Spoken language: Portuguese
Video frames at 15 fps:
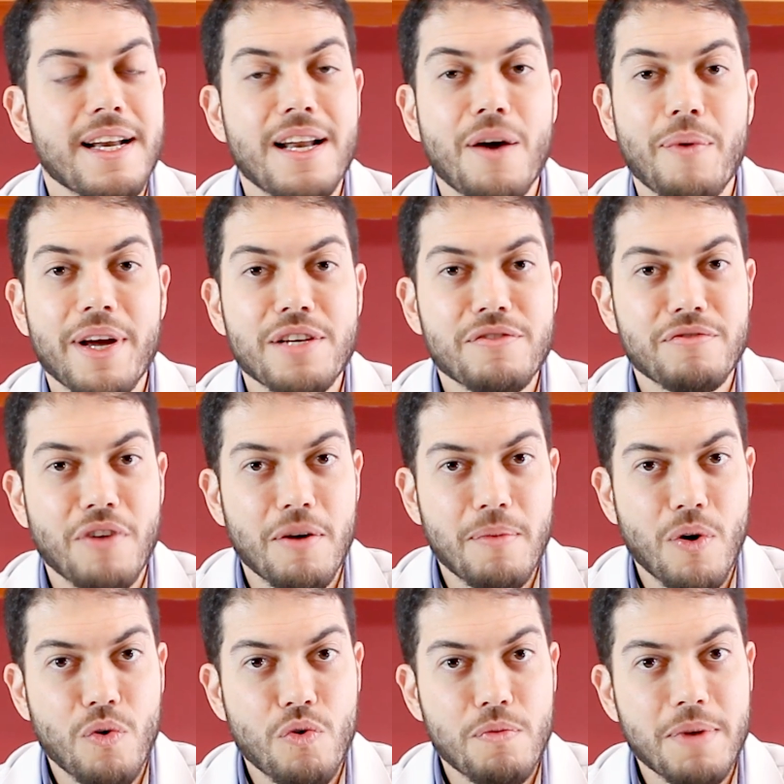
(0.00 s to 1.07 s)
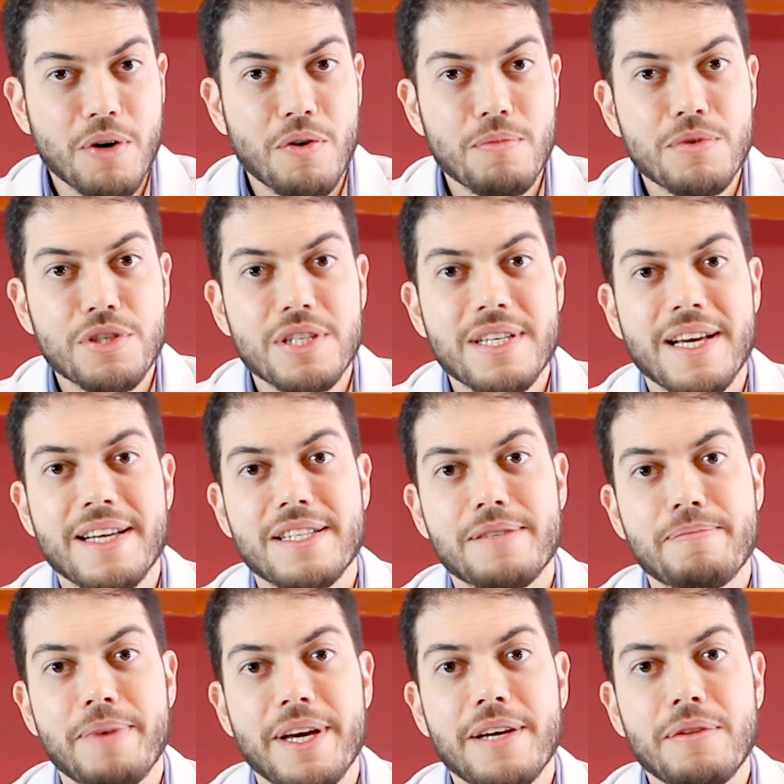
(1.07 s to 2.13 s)
Não é de forma alguma como
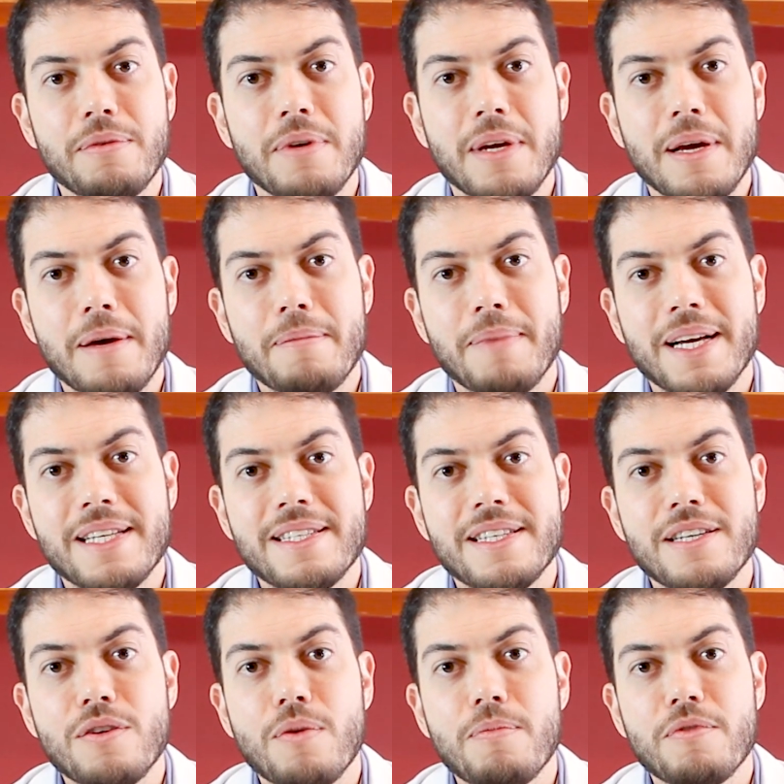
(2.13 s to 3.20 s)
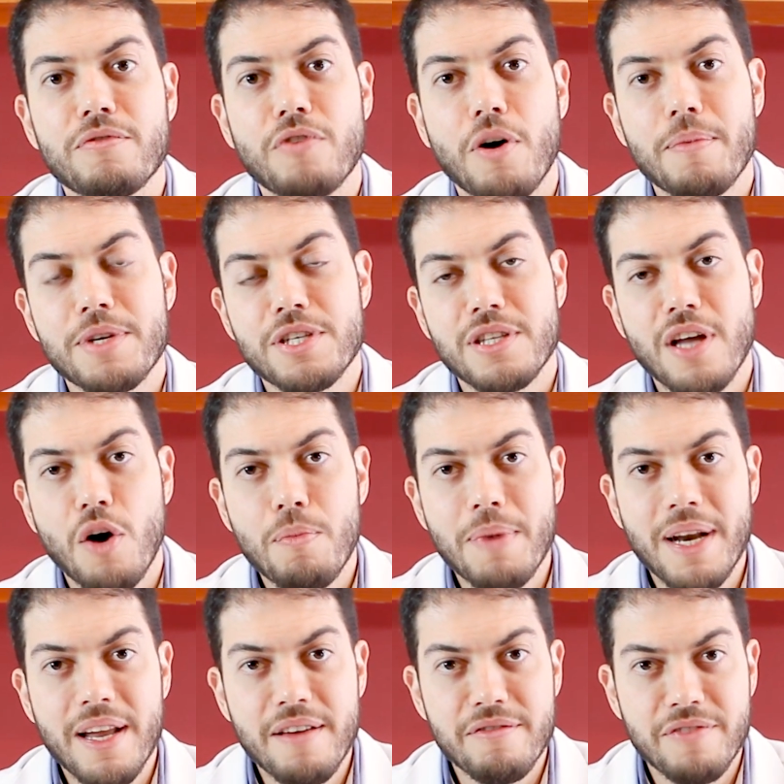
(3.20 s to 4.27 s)
desrespeito, mas sim como forma de dar
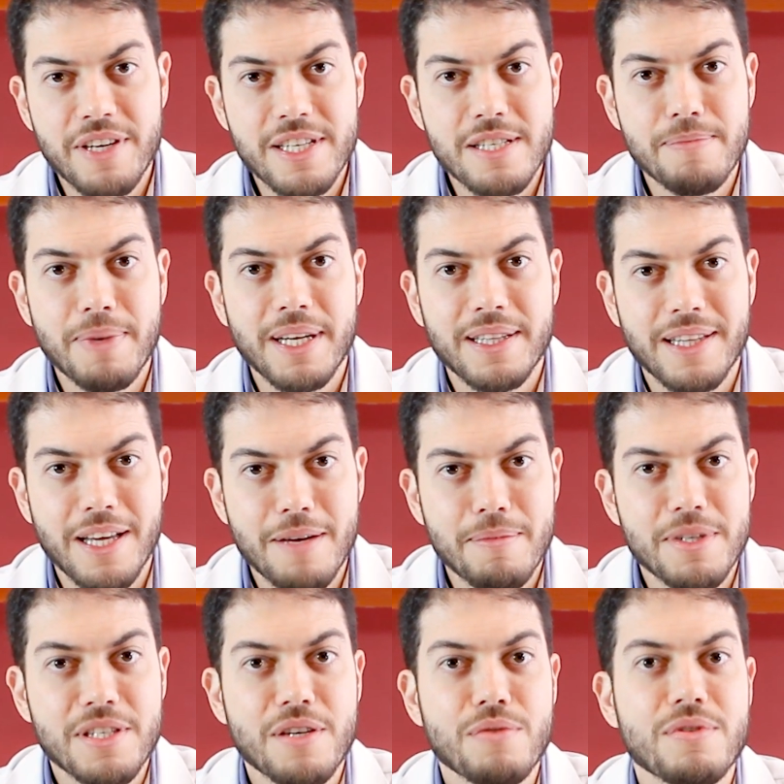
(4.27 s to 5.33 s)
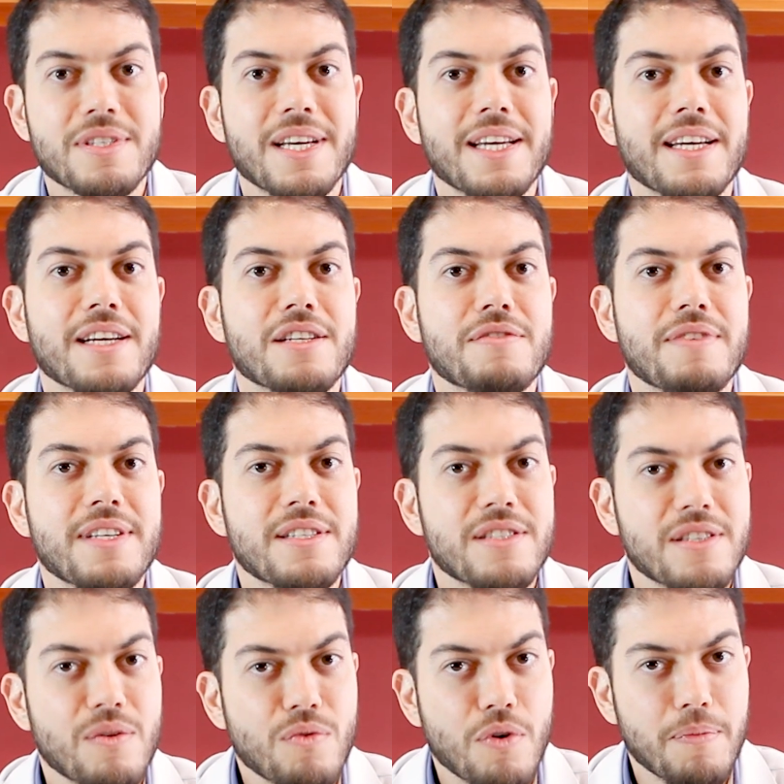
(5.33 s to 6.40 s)
uma leveza para temas que eu sei que às vezes
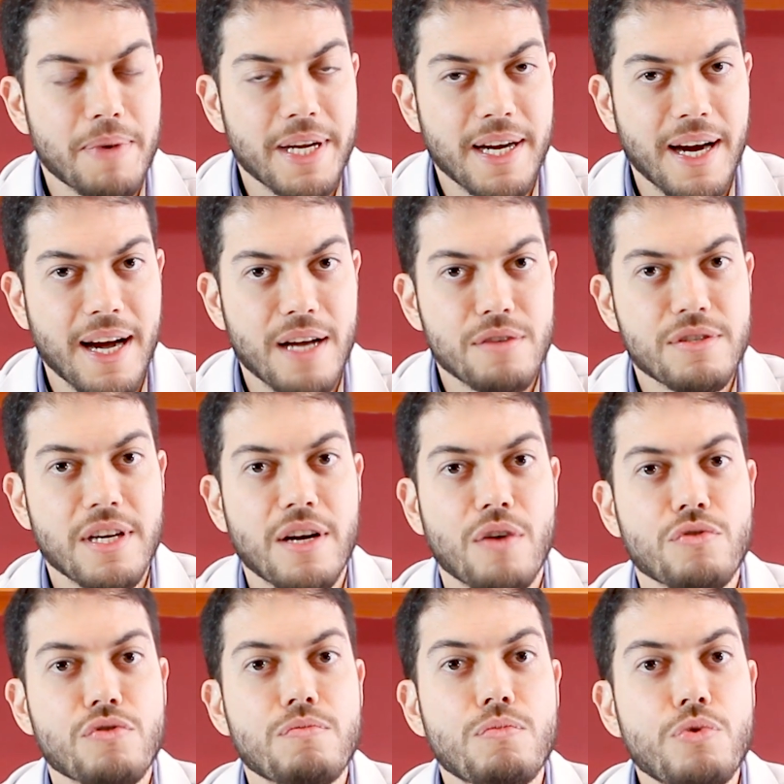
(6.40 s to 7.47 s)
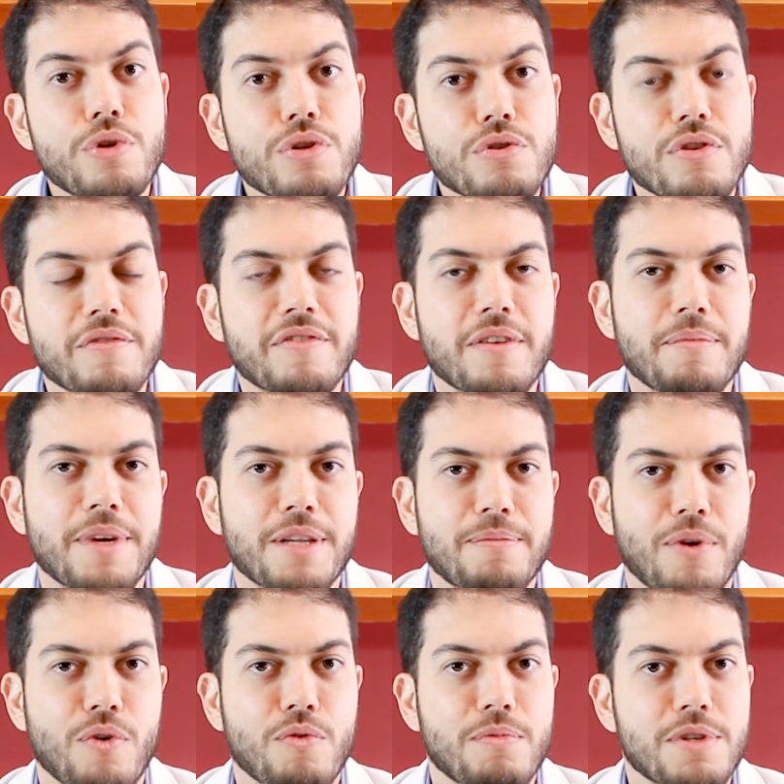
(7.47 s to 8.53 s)
são complicados, que causam muito sofrimento
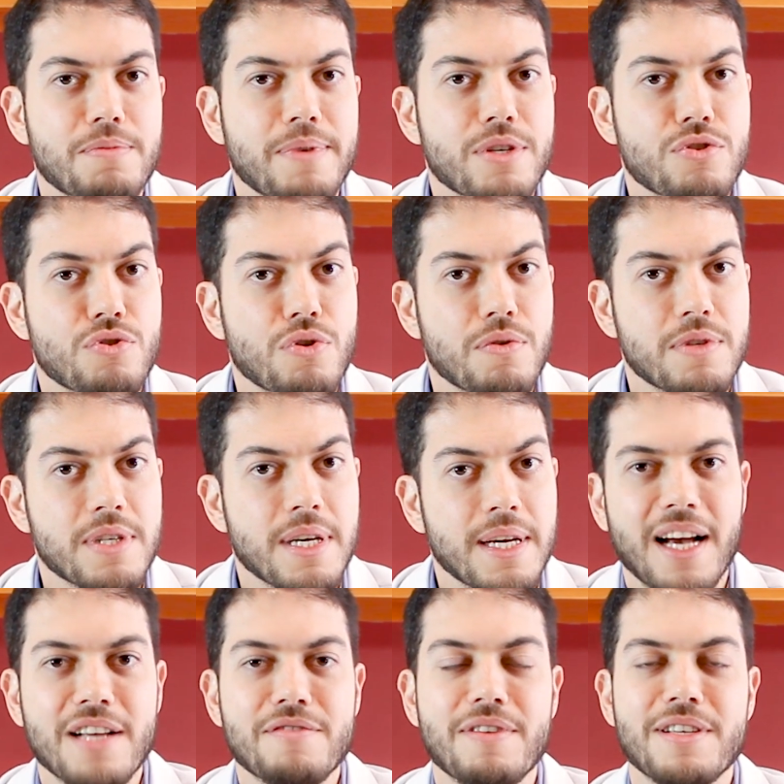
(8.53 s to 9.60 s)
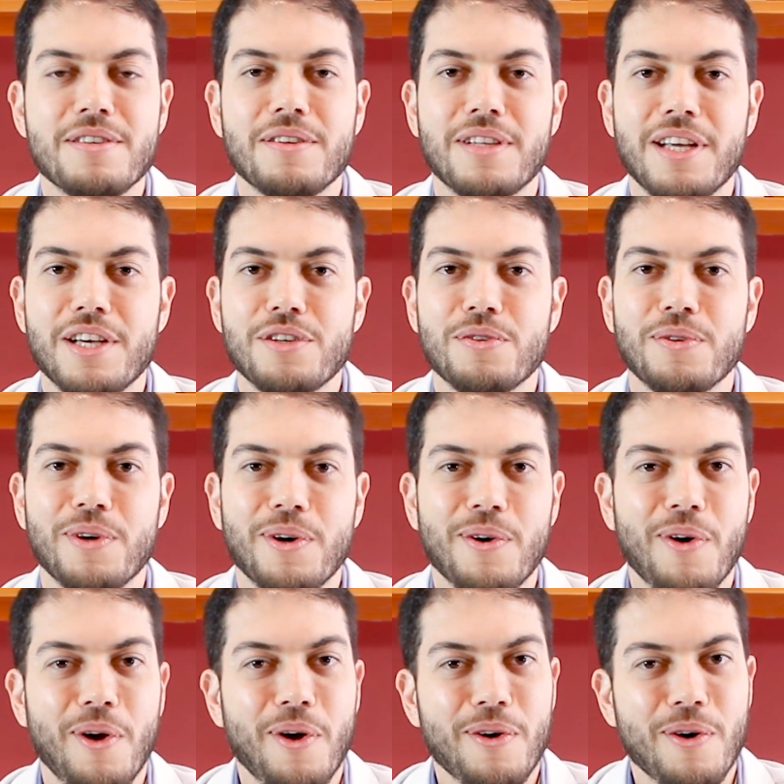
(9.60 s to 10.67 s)
para algumas pessoas. Às vezes eu deixo,
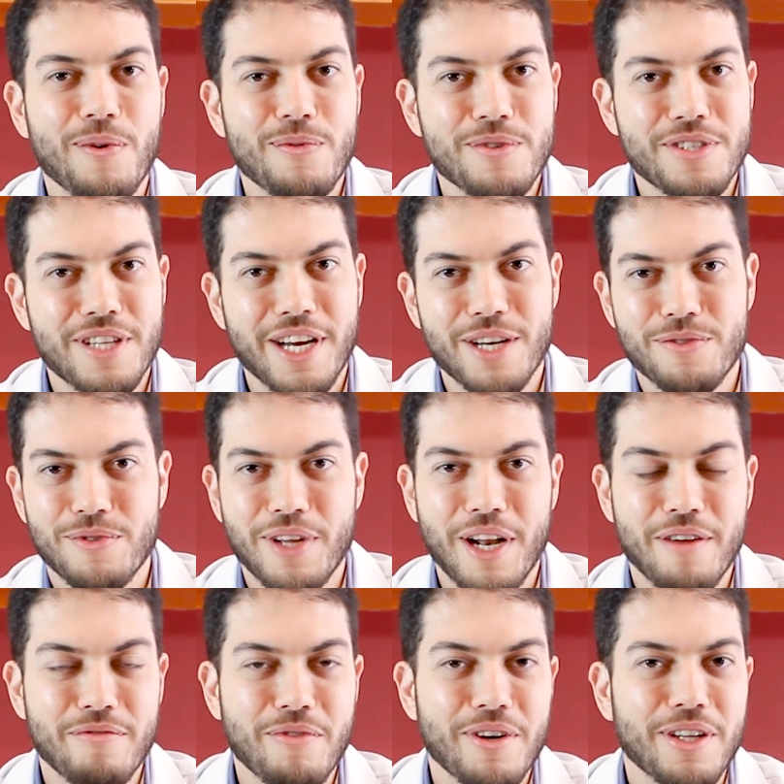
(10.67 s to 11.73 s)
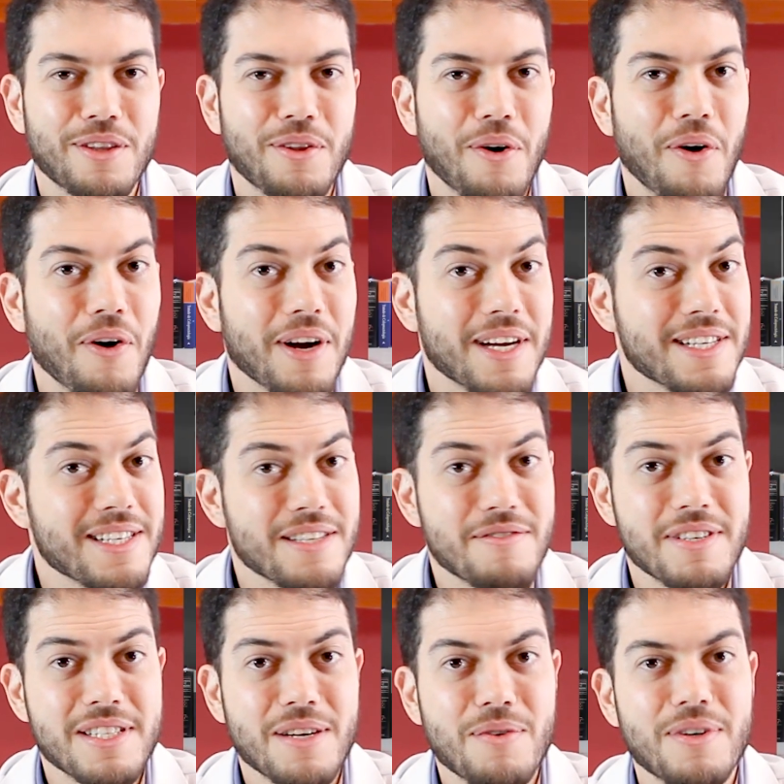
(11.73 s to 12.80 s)
coloco alguns trechos, o telefone toca, isso às
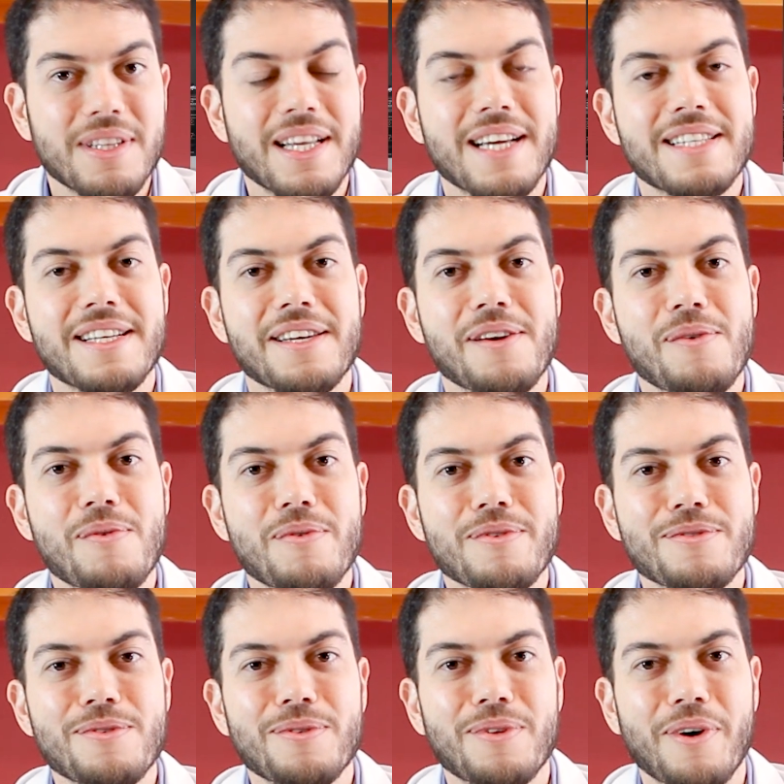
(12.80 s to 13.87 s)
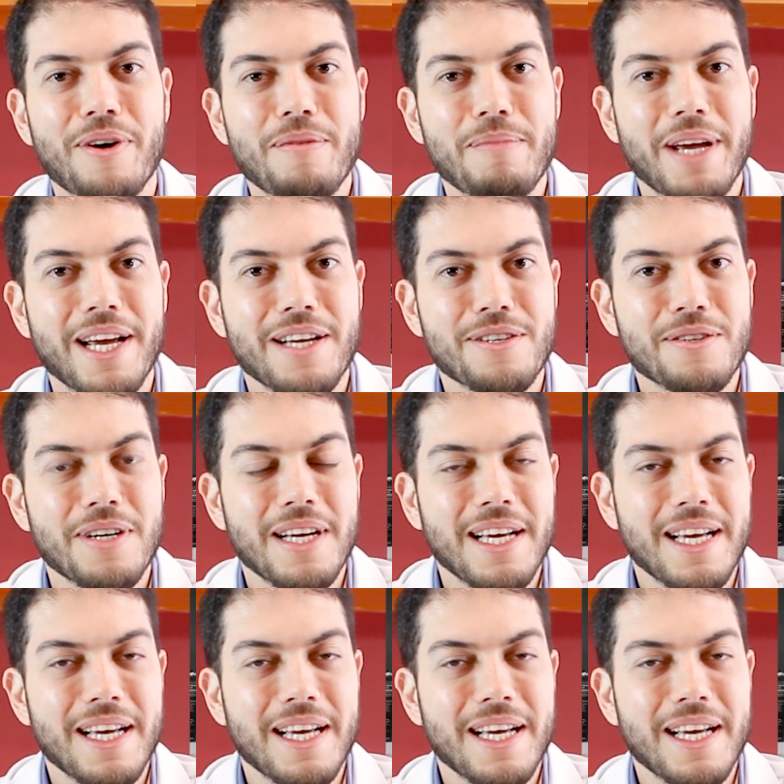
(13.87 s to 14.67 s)
vezes acontece. Aqui em é um consultório médico.